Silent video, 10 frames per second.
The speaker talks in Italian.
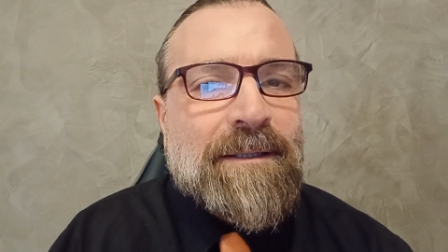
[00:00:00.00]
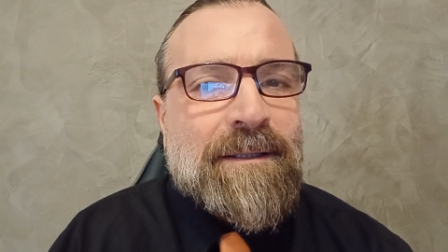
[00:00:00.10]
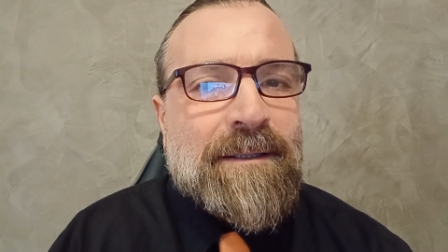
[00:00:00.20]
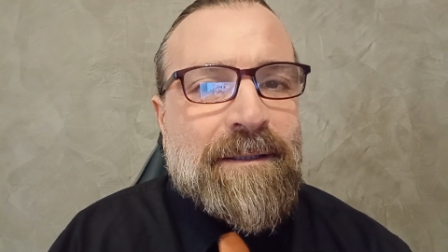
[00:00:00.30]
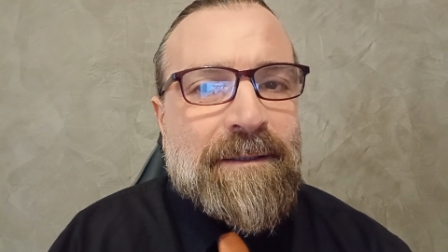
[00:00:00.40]

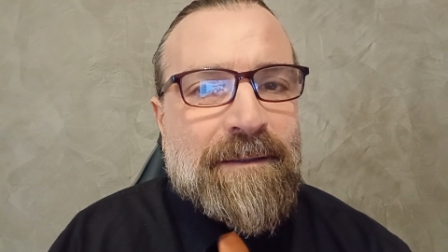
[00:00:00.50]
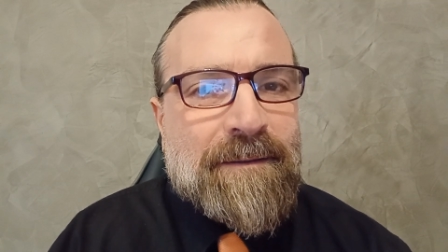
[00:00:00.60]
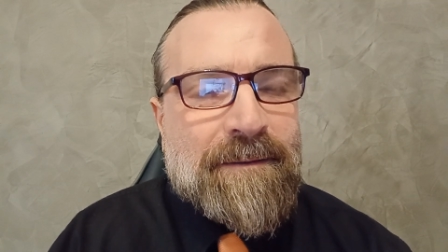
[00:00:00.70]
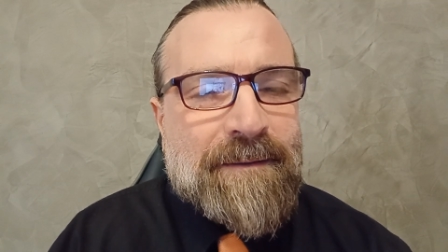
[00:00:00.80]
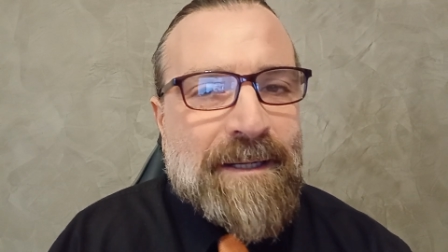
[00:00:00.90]

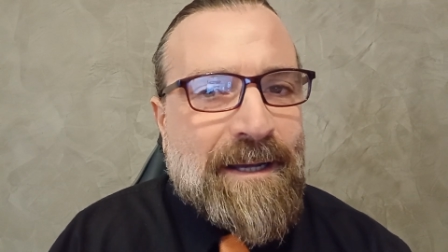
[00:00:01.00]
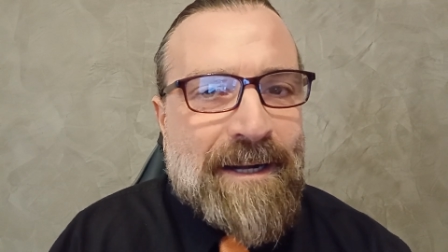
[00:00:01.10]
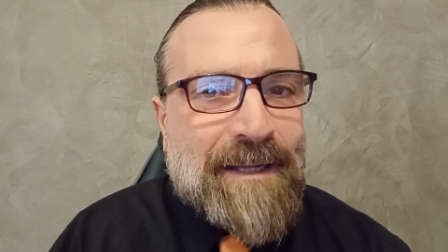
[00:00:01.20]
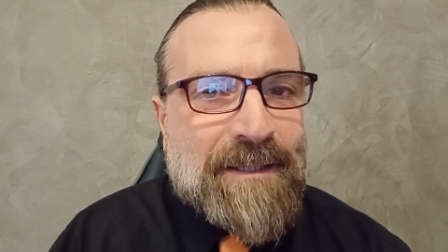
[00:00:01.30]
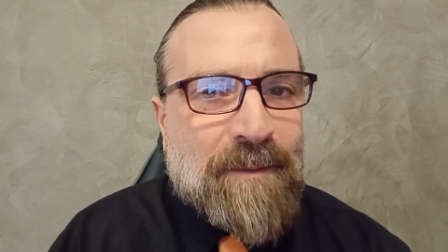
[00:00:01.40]
eh, dal
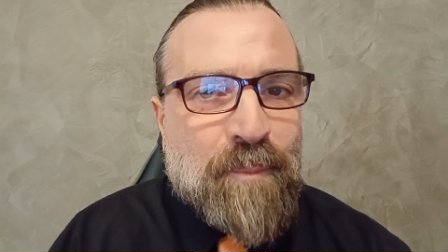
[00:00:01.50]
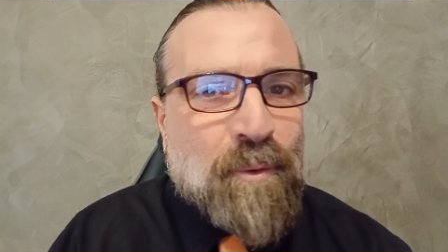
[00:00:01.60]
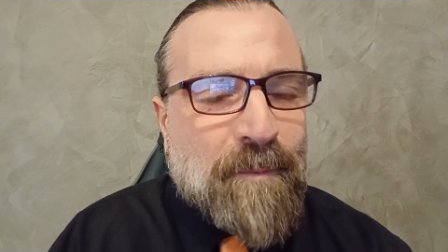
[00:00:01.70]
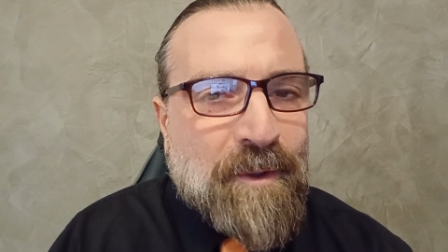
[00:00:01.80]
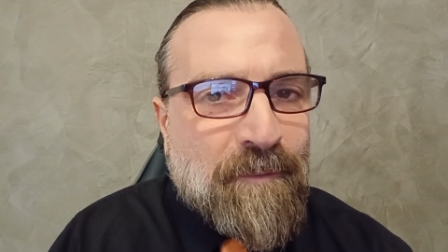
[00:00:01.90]
carattere
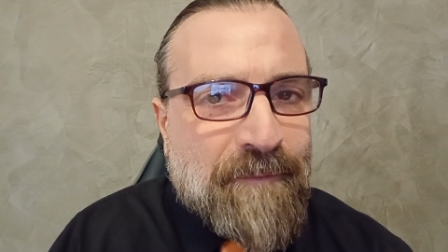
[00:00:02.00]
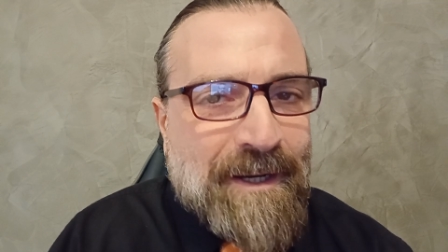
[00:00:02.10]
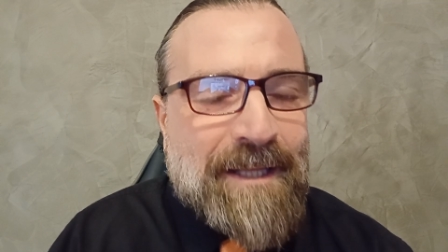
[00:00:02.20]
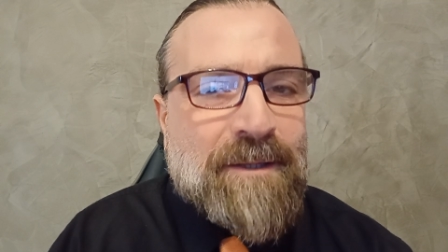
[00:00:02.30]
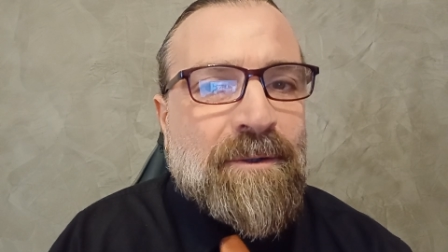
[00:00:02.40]
più o meno
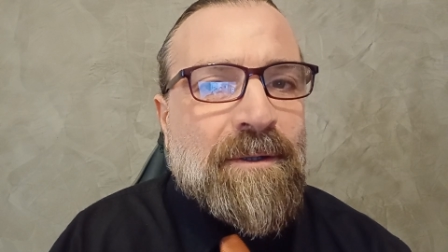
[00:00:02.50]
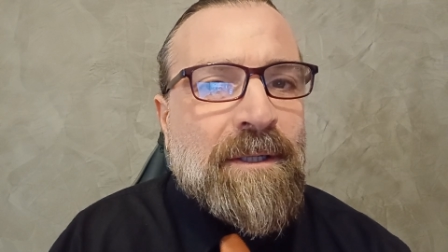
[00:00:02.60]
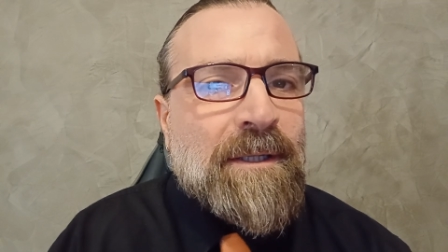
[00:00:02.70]
freddo,